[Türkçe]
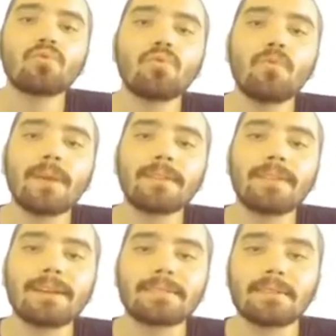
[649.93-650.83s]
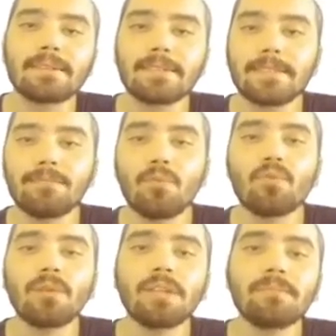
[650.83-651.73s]
Kuvvetler cisme
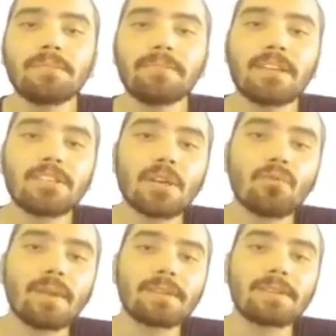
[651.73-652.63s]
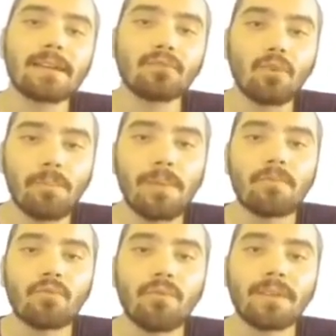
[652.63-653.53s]
uyguladığımız bileşke kuvvet yani
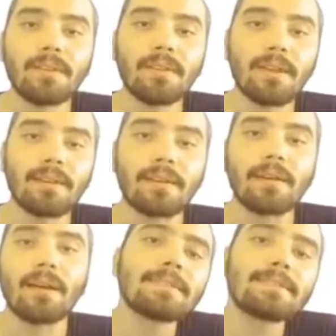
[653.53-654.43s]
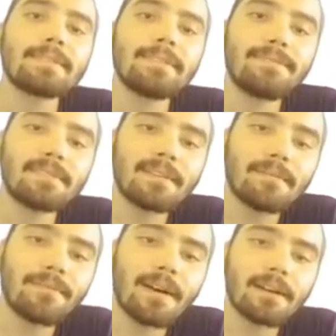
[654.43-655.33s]
toplam kuvvetin değeri
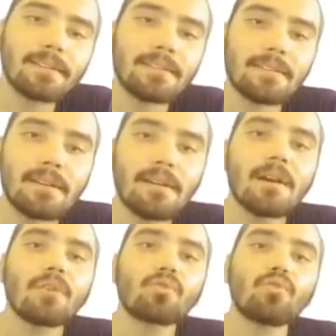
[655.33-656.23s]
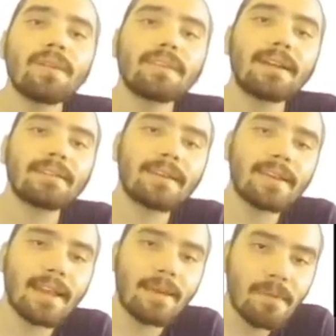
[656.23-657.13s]
sıfırdan farklıysa kuvvetler
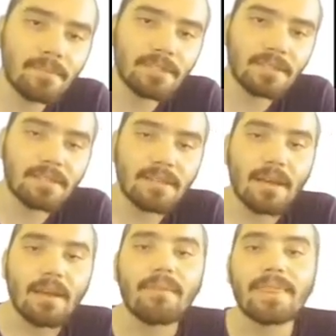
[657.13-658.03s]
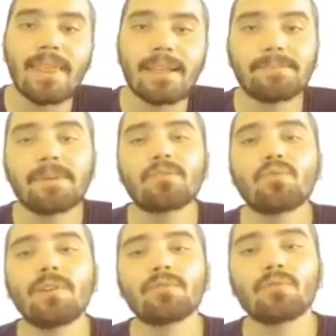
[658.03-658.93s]
dengelenmemiştir ve net bir
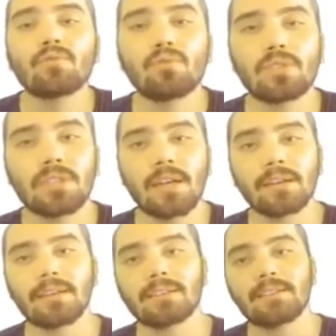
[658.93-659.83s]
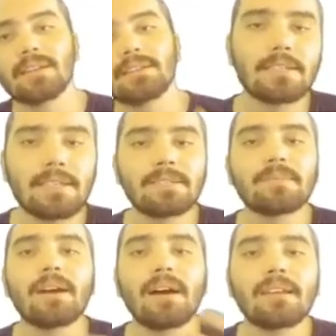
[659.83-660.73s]
kuvvet oluştuğu için arkadaşlar
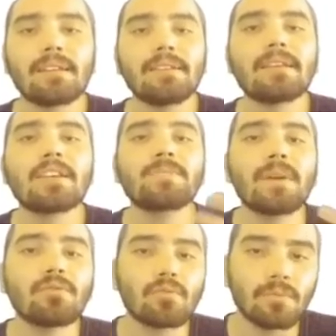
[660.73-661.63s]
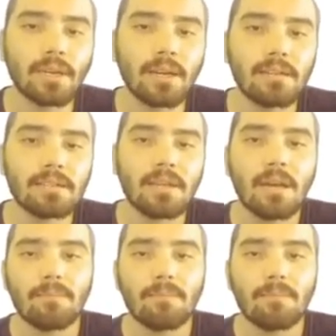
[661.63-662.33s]
cismin hareketi değişmek durumunda kalır.